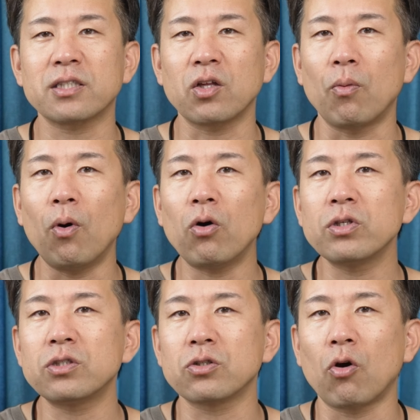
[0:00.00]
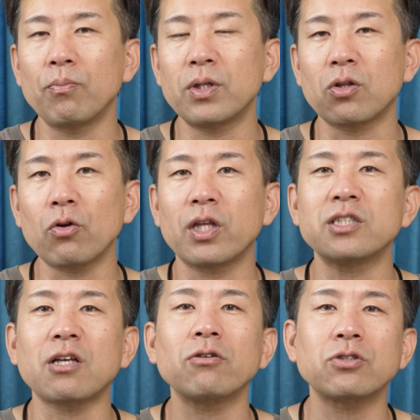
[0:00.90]
すけども、24ビットの
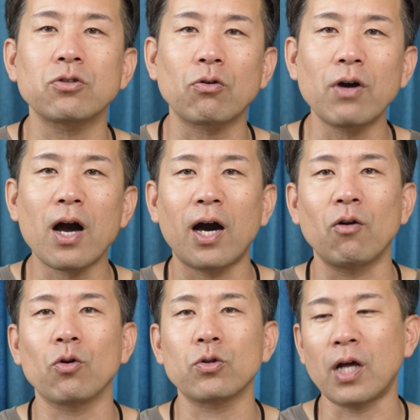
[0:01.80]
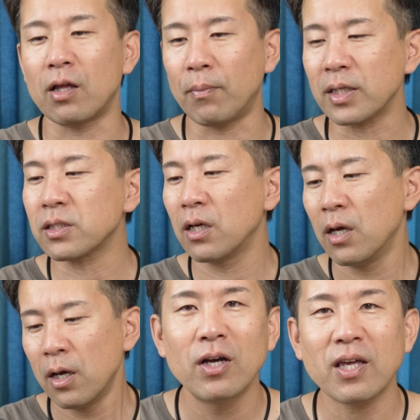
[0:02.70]
デジタル収録が可能となります。
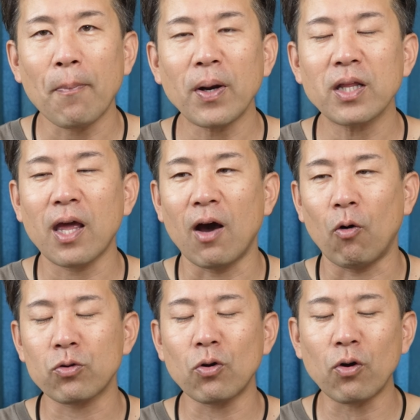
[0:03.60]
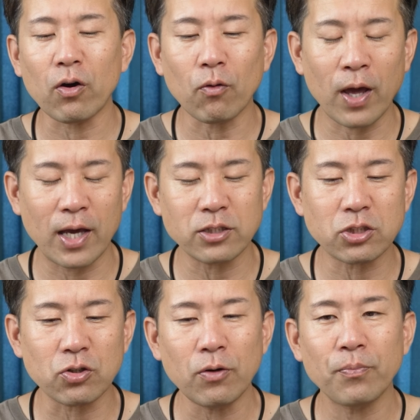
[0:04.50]
やっぱりね、音のこの編
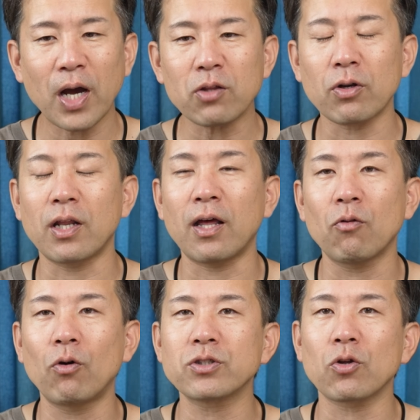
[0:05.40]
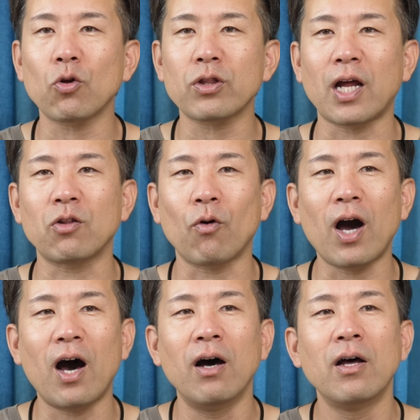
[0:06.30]
集、後でね、ノイズを取ったりと
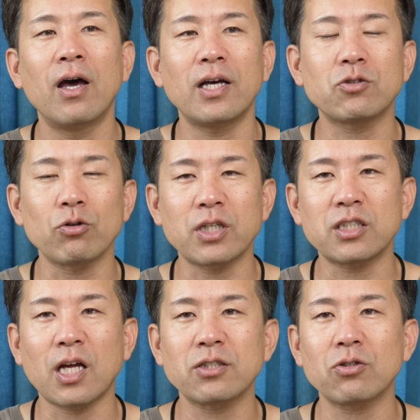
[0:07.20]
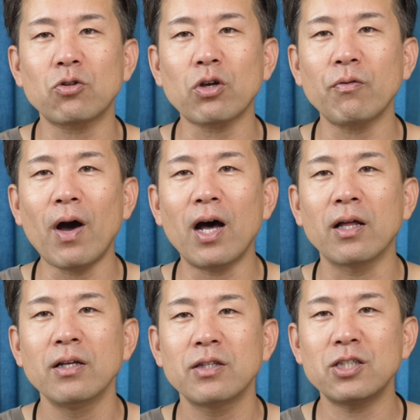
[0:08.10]
か、調整したりするとき
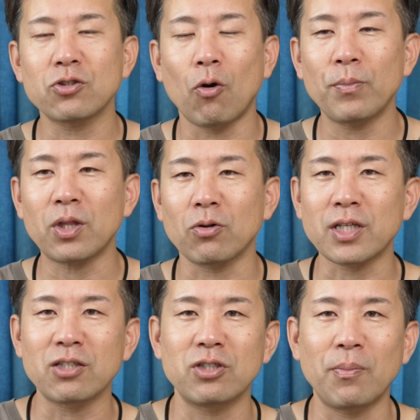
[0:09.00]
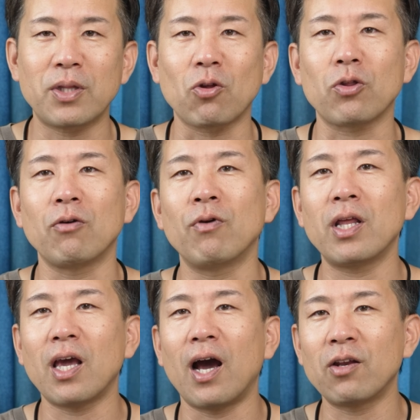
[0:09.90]
は、24ビット、32ビットって上
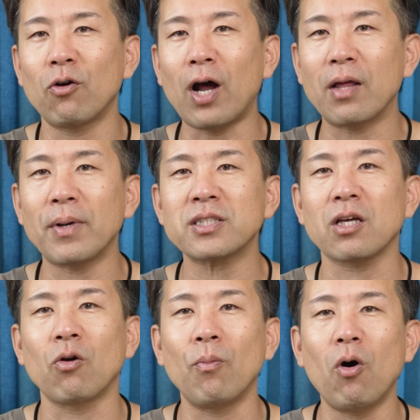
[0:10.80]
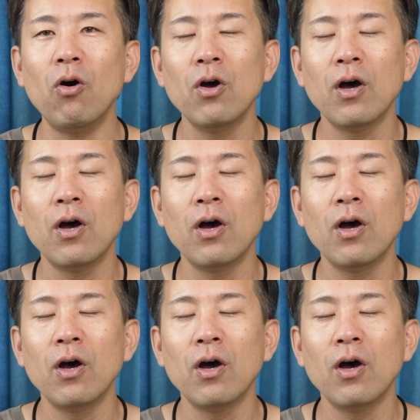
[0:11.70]
にいろいろありますけども、